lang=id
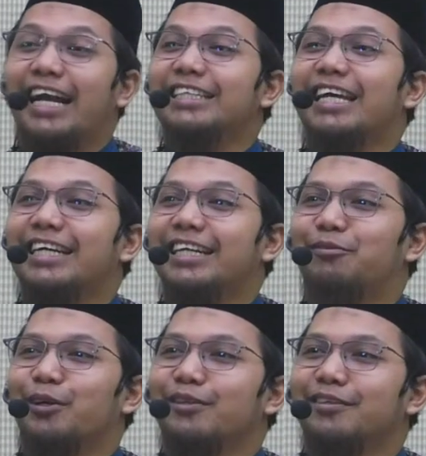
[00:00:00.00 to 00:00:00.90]
anak saya.
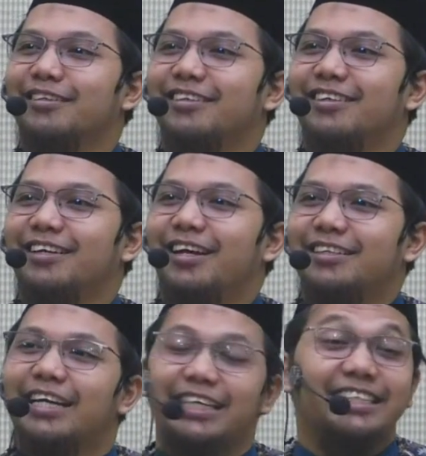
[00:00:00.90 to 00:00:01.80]
Gitu.
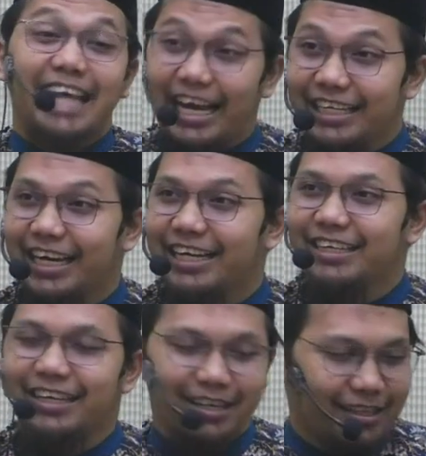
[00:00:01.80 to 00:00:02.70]
Jadi saya
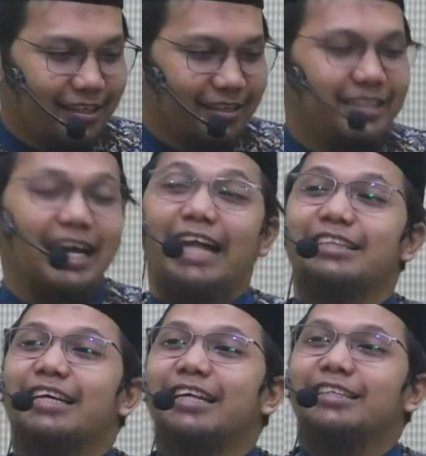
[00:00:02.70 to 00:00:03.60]

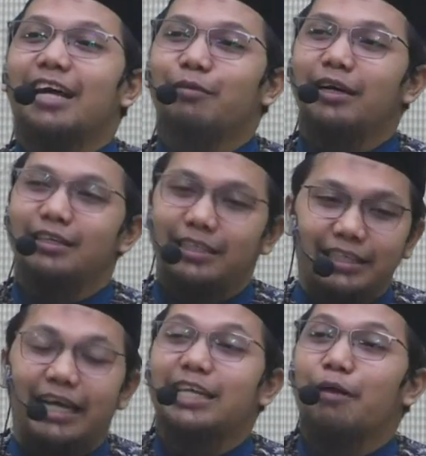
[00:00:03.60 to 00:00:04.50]
dianterin sama
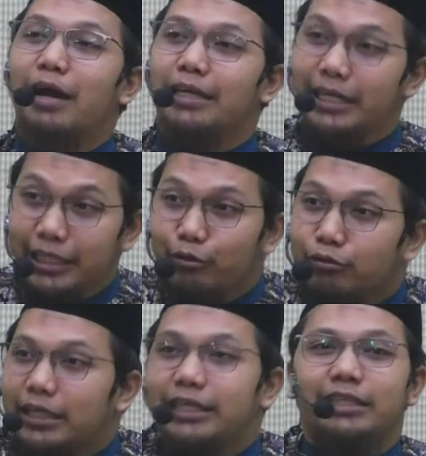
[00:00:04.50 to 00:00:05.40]
dia sama anak yang
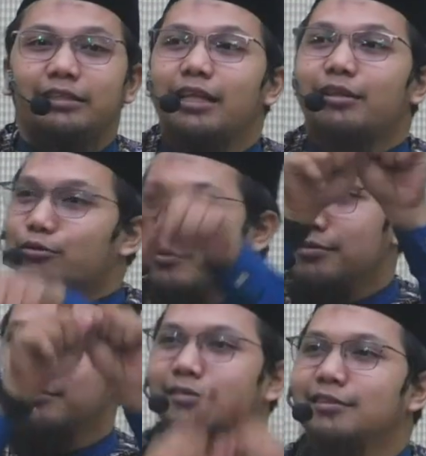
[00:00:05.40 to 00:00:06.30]
ikut yang ngintil terus.
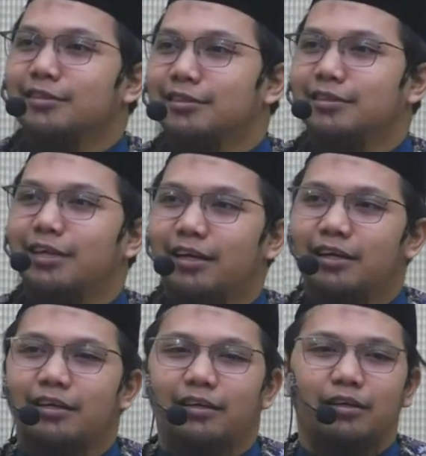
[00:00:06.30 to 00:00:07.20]
Ya,
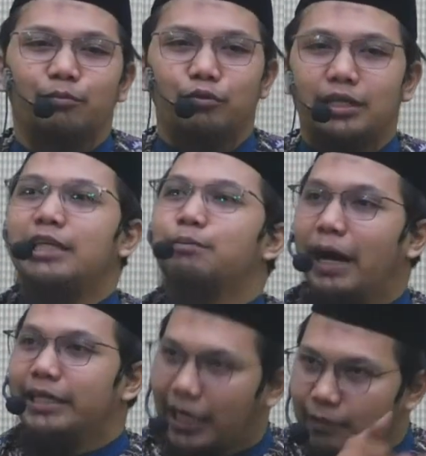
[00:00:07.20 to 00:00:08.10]
kemudian
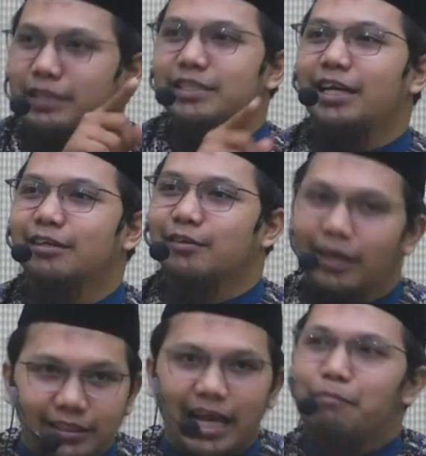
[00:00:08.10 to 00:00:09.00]
dibayari pisan
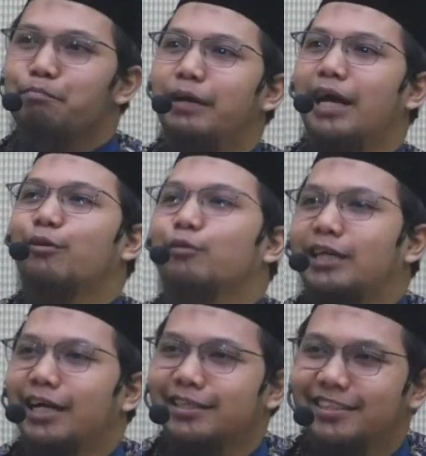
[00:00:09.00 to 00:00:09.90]
sampai
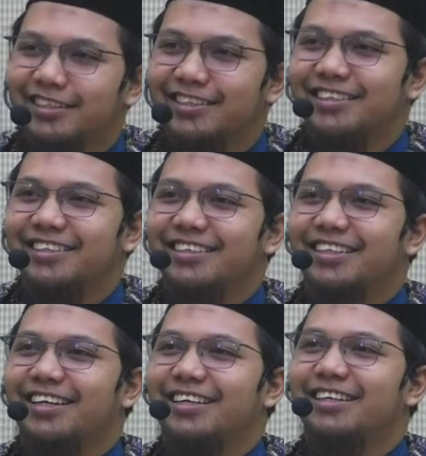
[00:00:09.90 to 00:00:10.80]
Aroya.
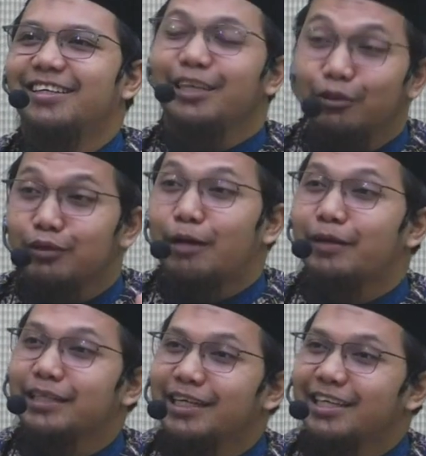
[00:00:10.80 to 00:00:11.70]
Ya, itu
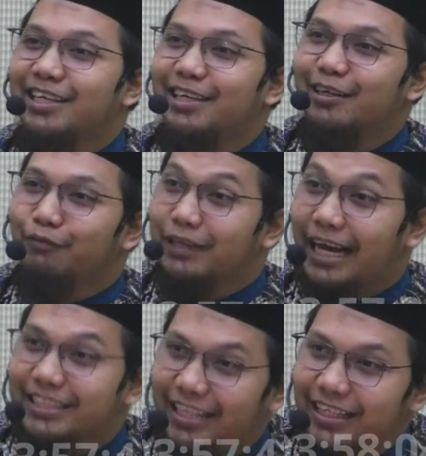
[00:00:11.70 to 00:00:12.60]
namanya
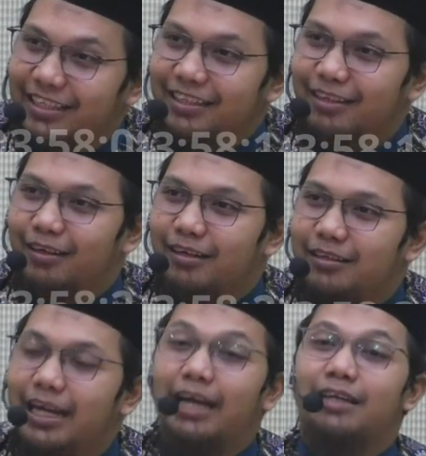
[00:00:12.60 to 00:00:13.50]
firasat.
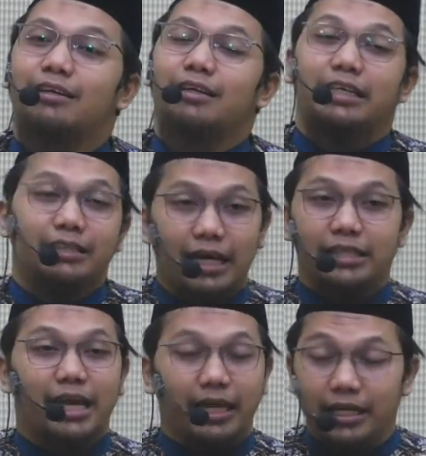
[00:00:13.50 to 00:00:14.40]
Dan kita,
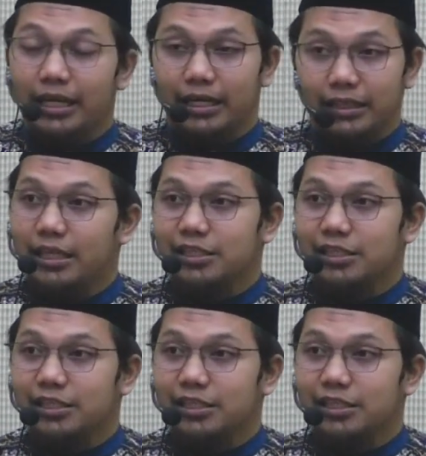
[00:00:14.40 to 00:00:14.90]
saya kira kita